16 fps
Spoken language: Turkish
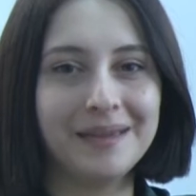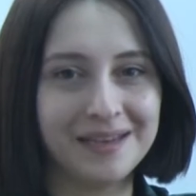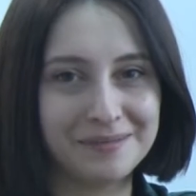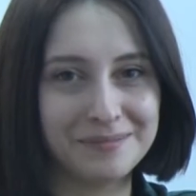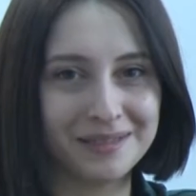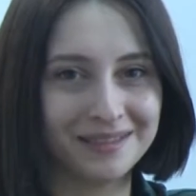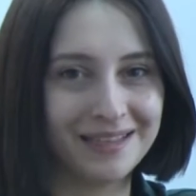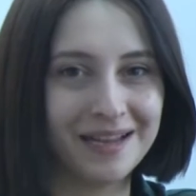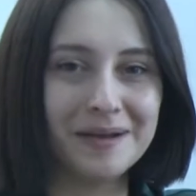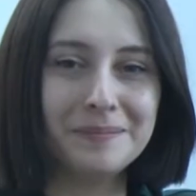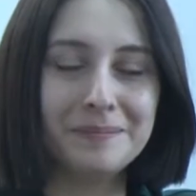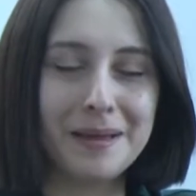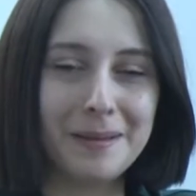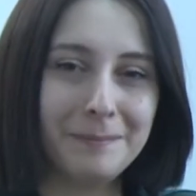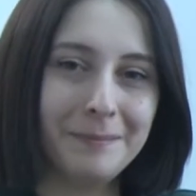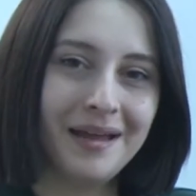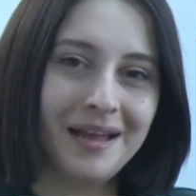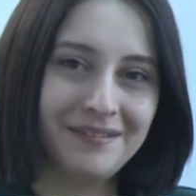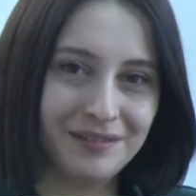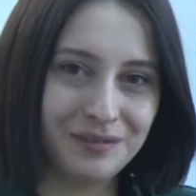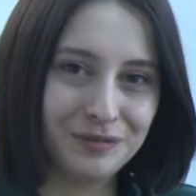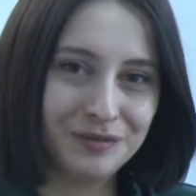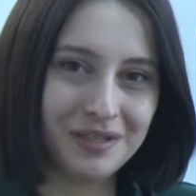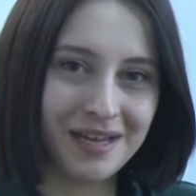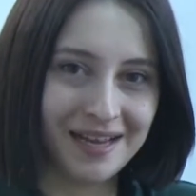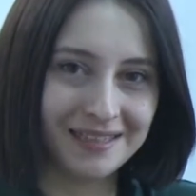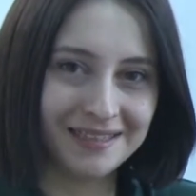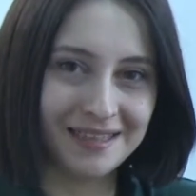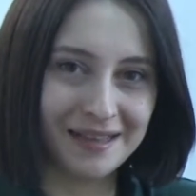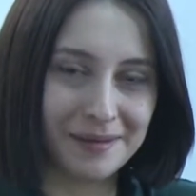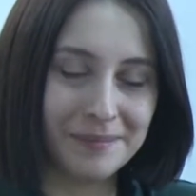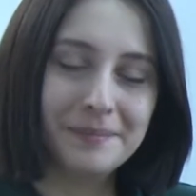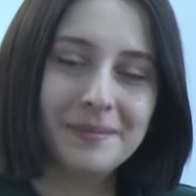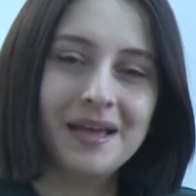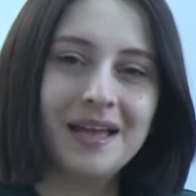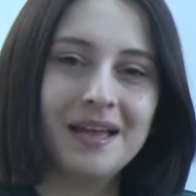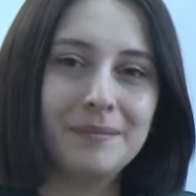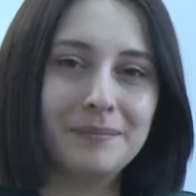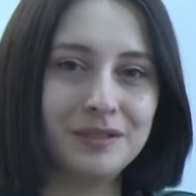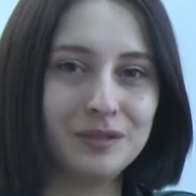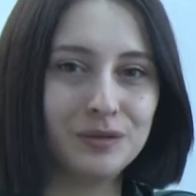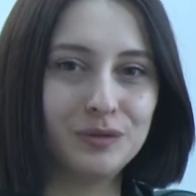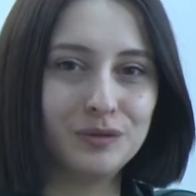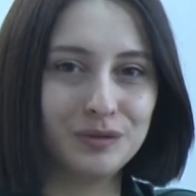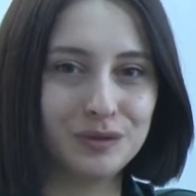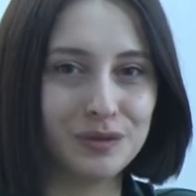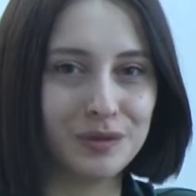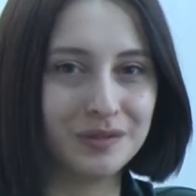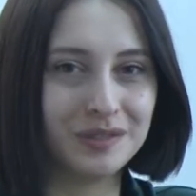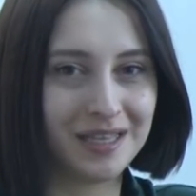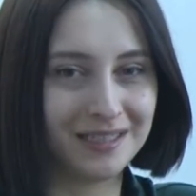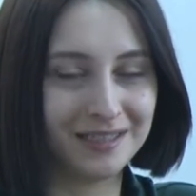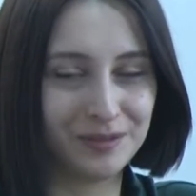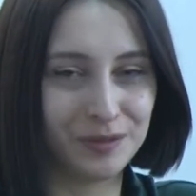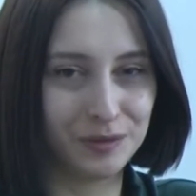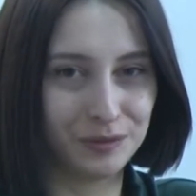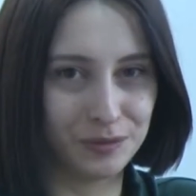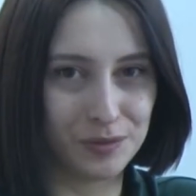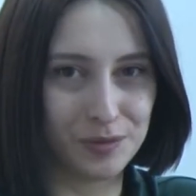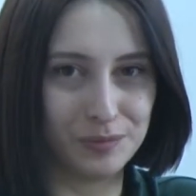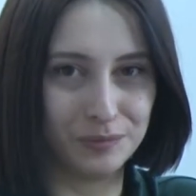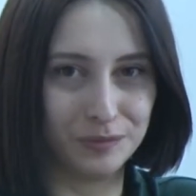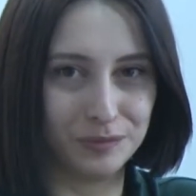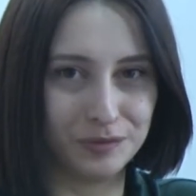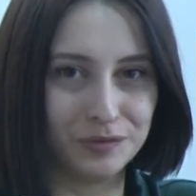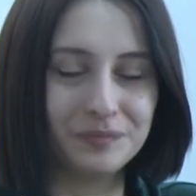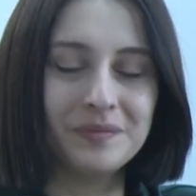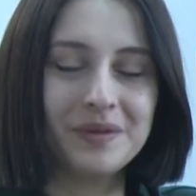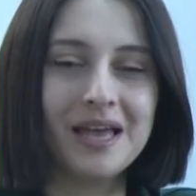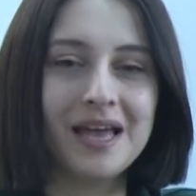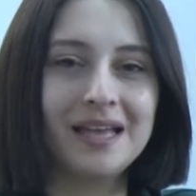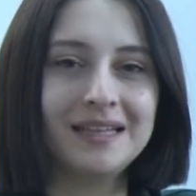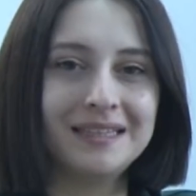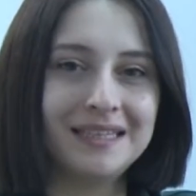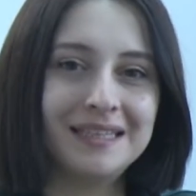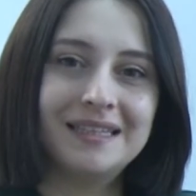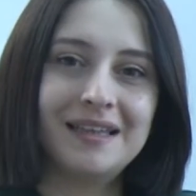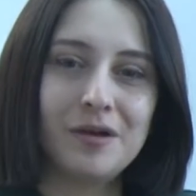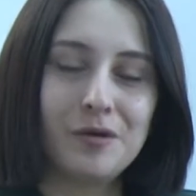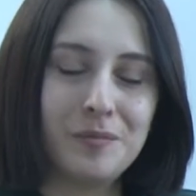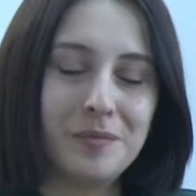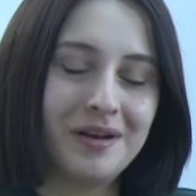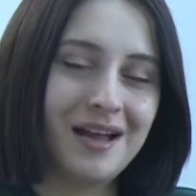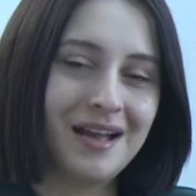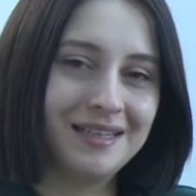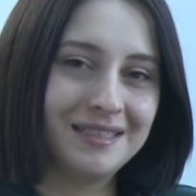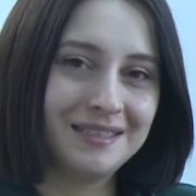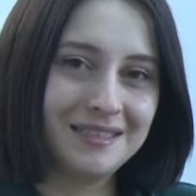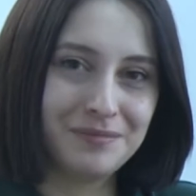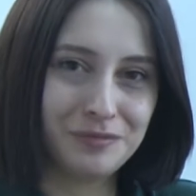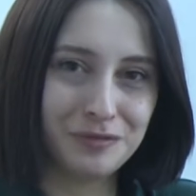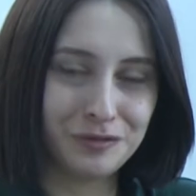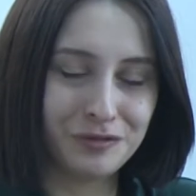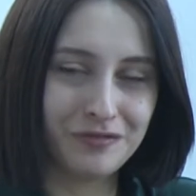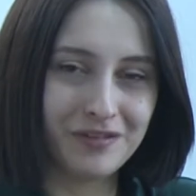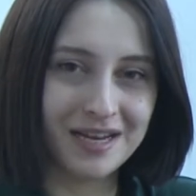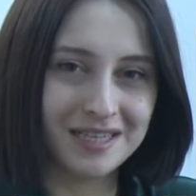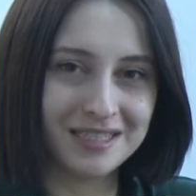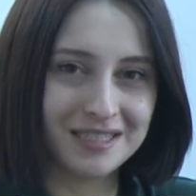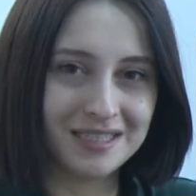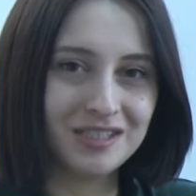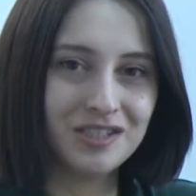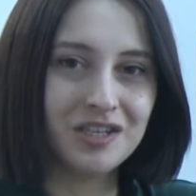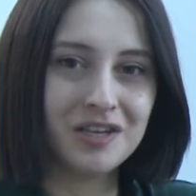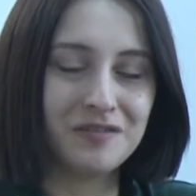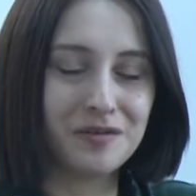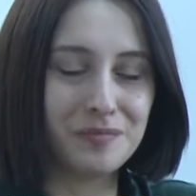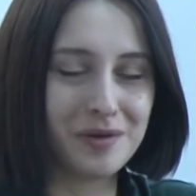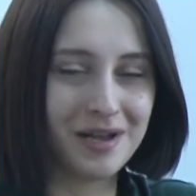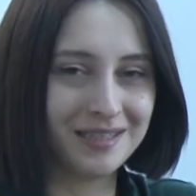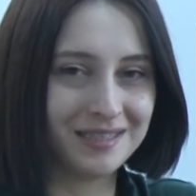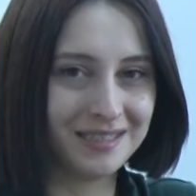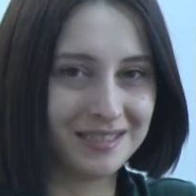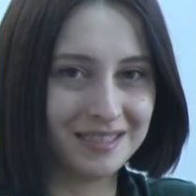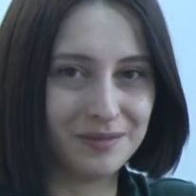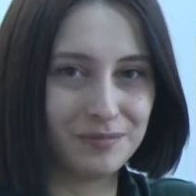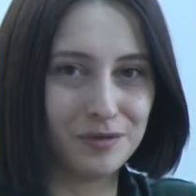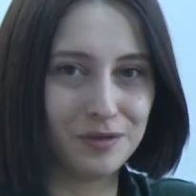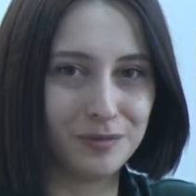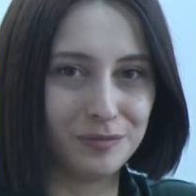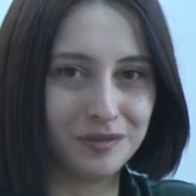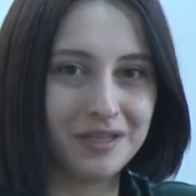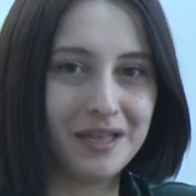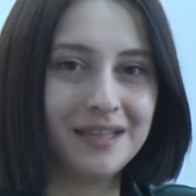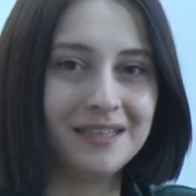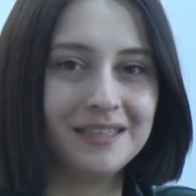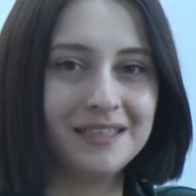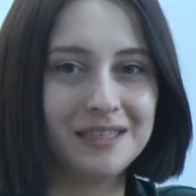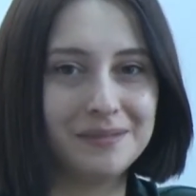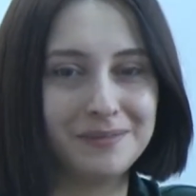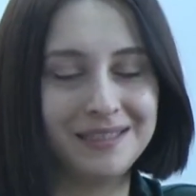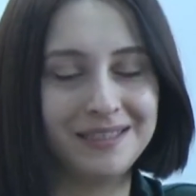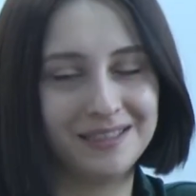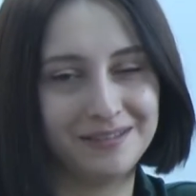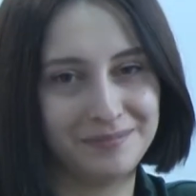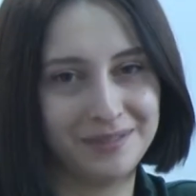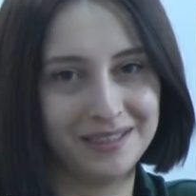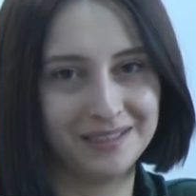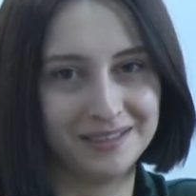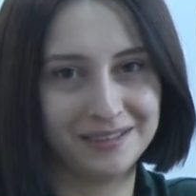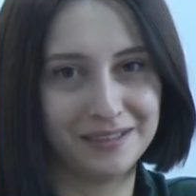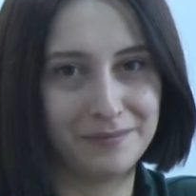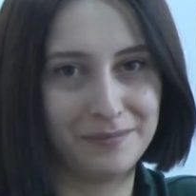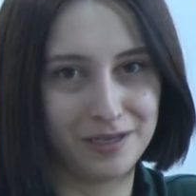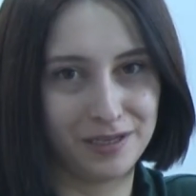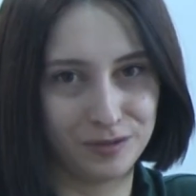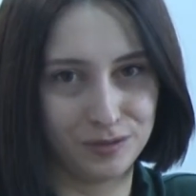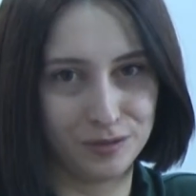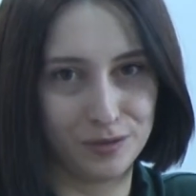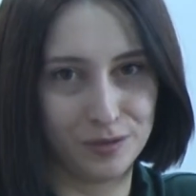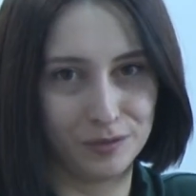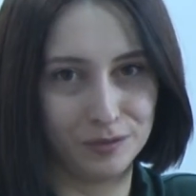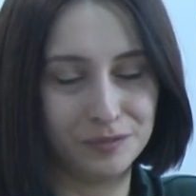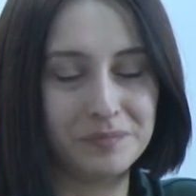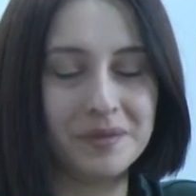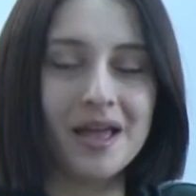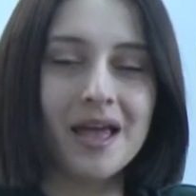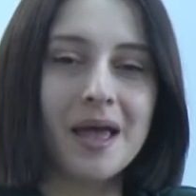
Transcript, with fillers: Merhabalar, ben Merve Nur Erdem. 1994 doğumluyum. Niğde Ömer Halis Demir Üniversitesi Çevre Mühendisliği bölümünden 2020 yılında mezun oldum.